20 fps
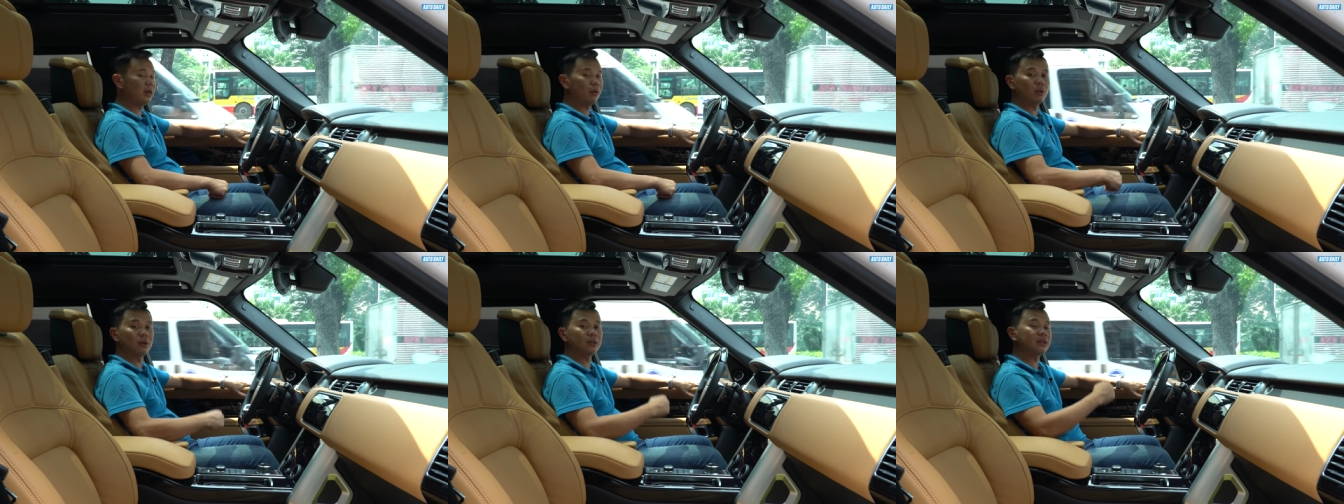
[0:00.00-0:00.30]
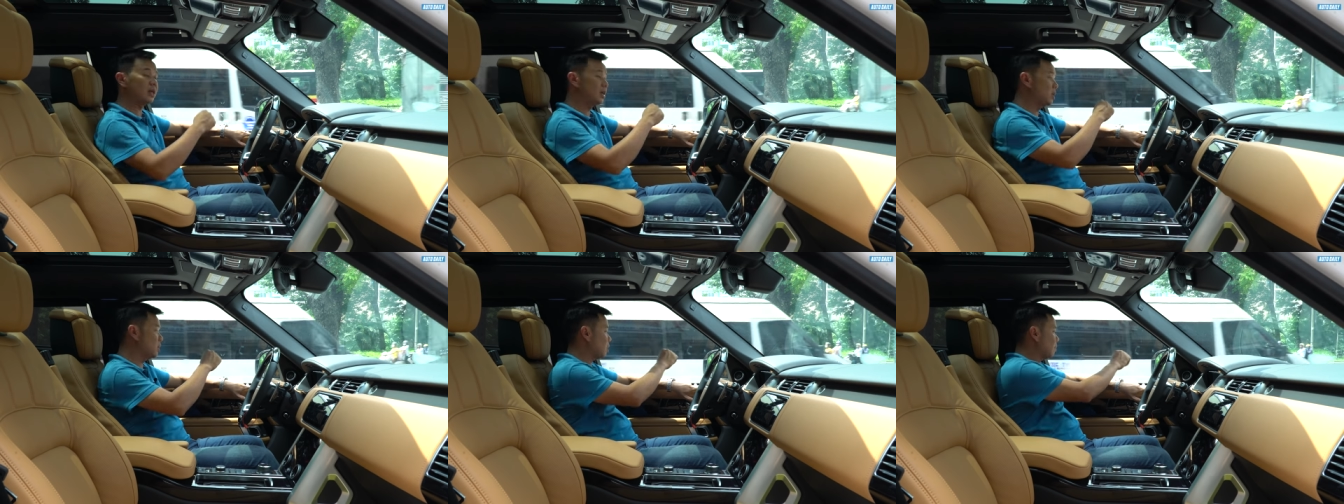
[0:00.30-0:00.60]
ấy uống
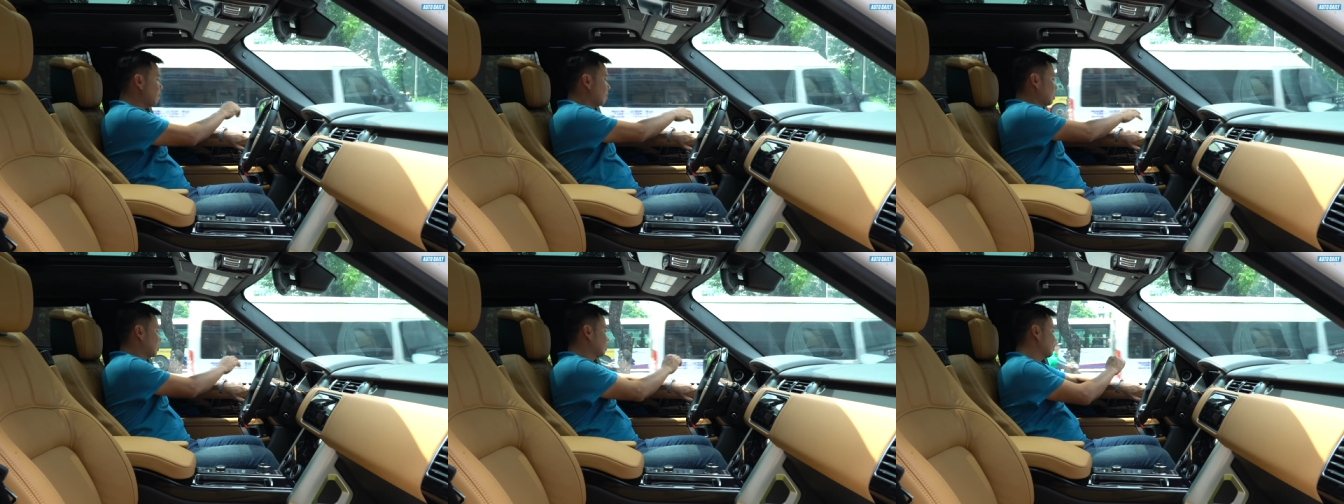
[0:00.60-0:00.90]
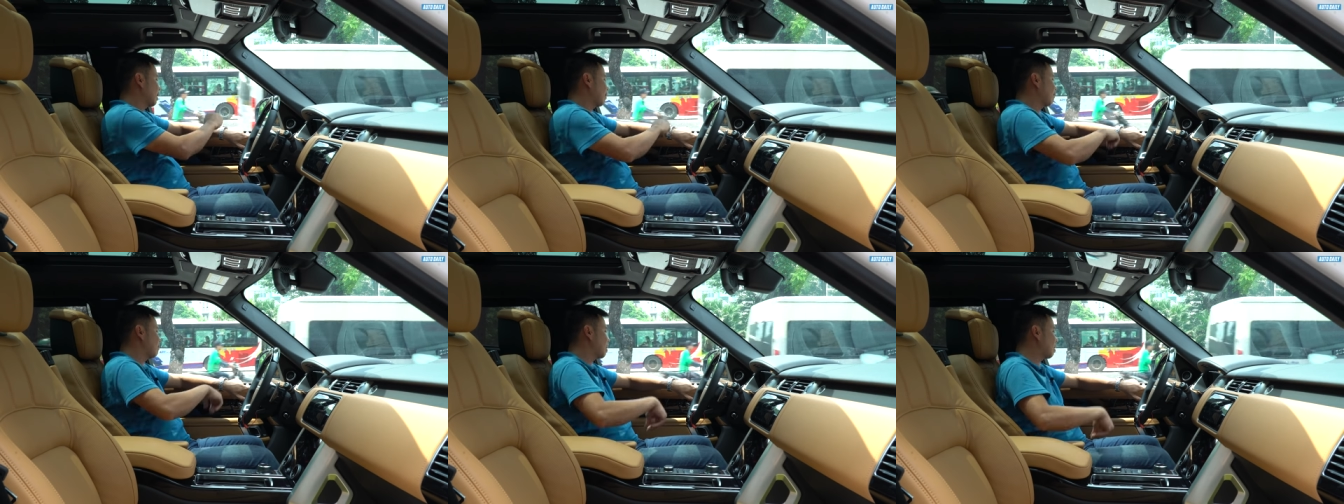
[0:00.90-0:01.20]
chai nước mà
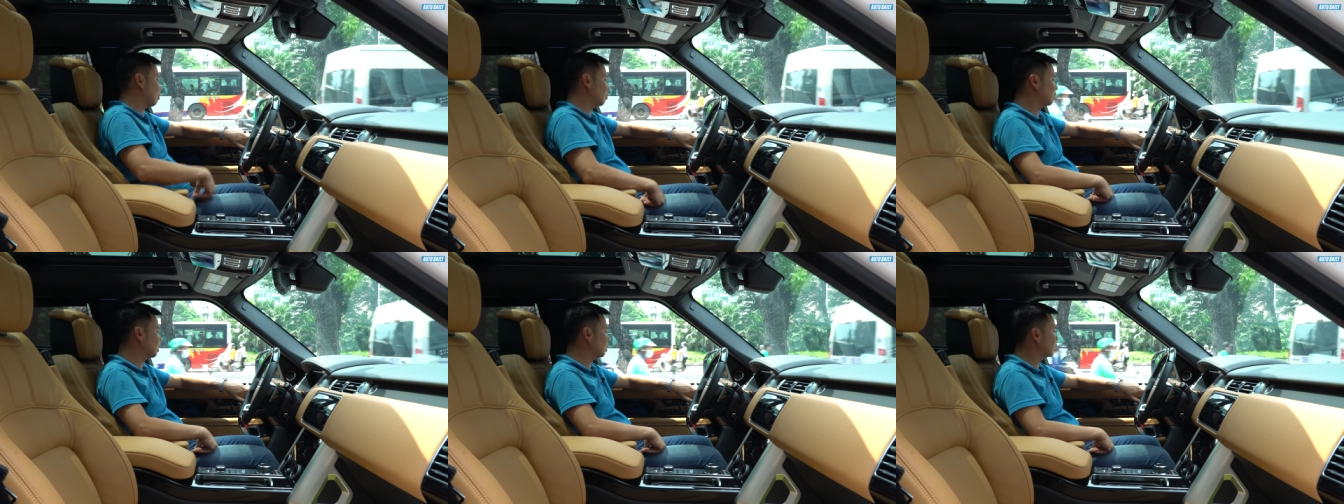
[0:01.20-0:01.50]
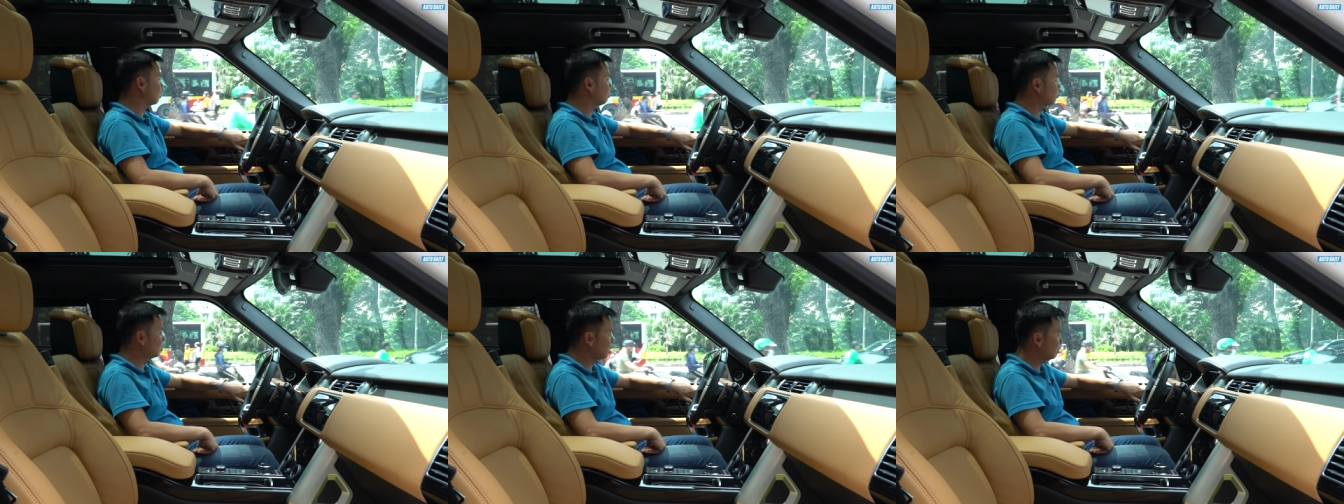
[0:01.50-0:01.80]
té vào ấy thì